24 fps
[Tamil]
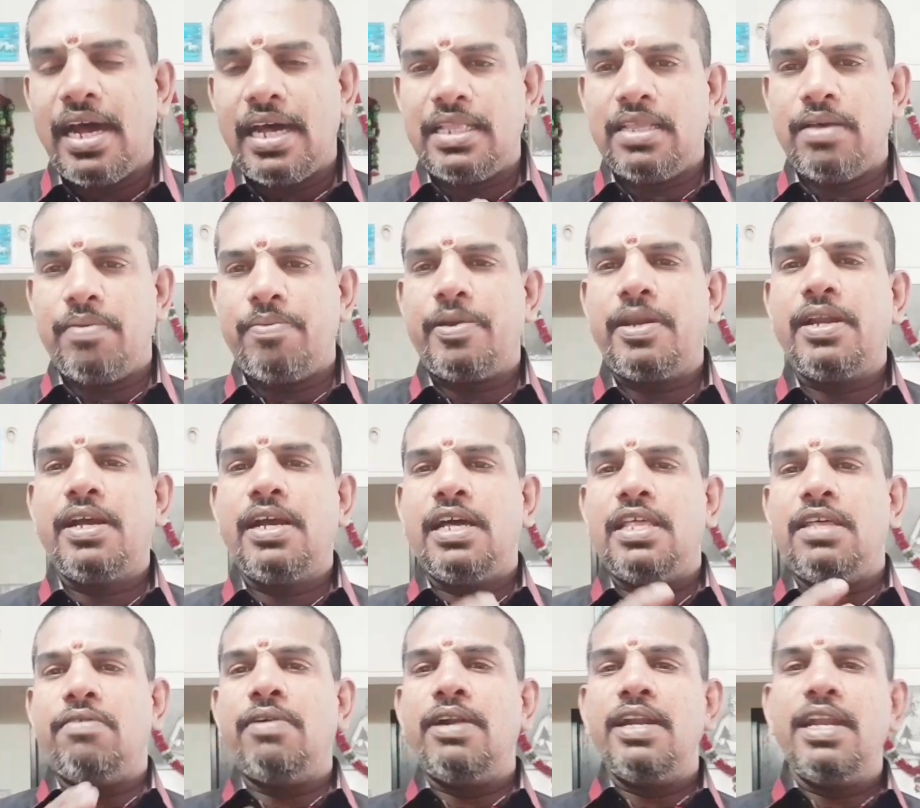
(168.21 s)
அதை பிறகு
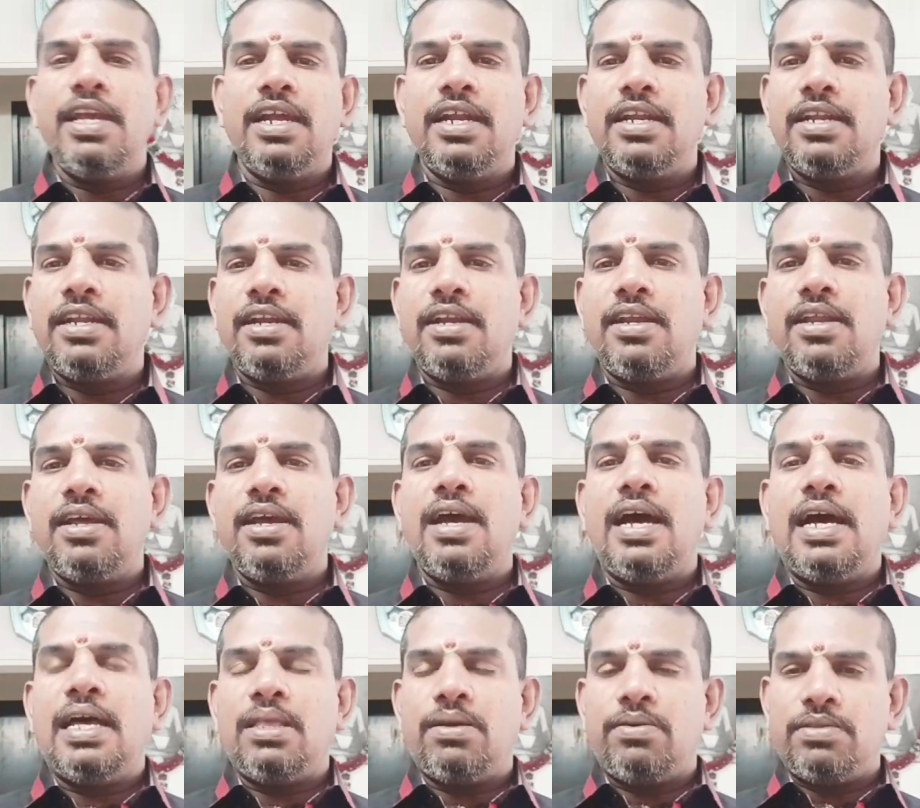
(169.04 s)
அதை வடிகட்டிட்டு
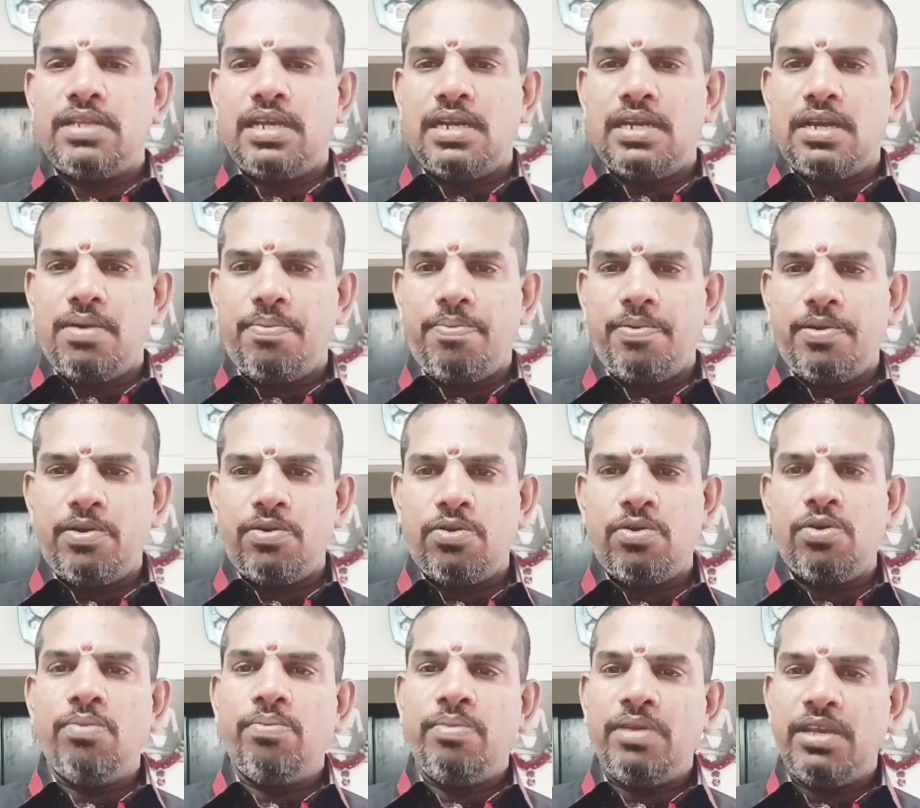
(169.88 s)
அதை வந்து என்ன
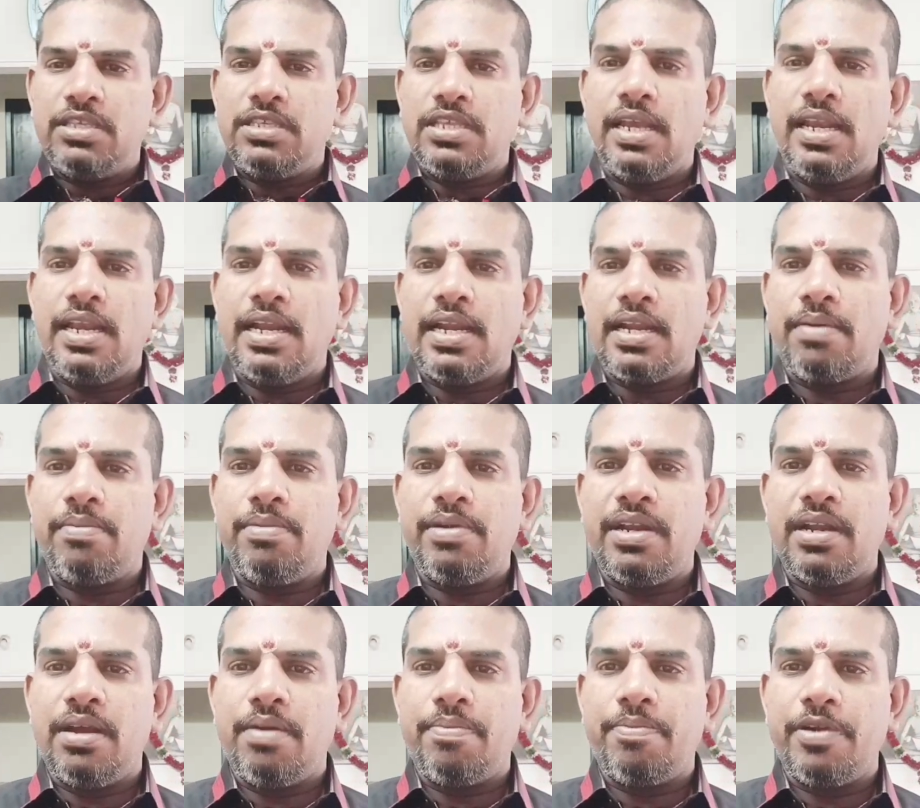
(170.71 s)
பண்ணணும் மிக்சியில்
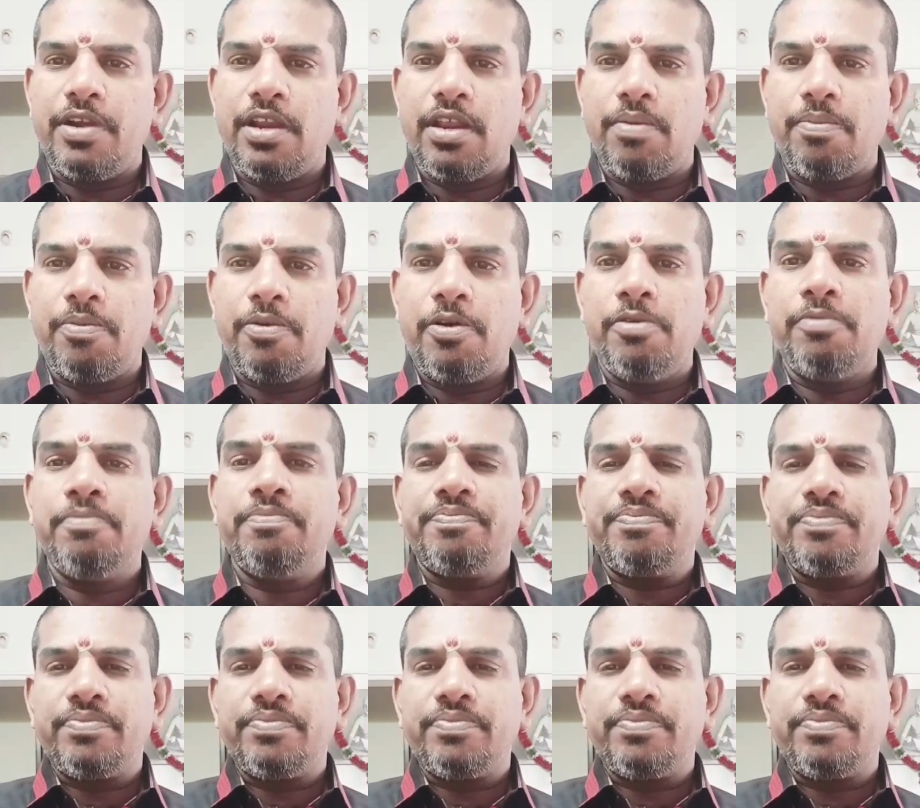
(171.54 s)
நம்ம என்ன பண்ணியிருப்போம்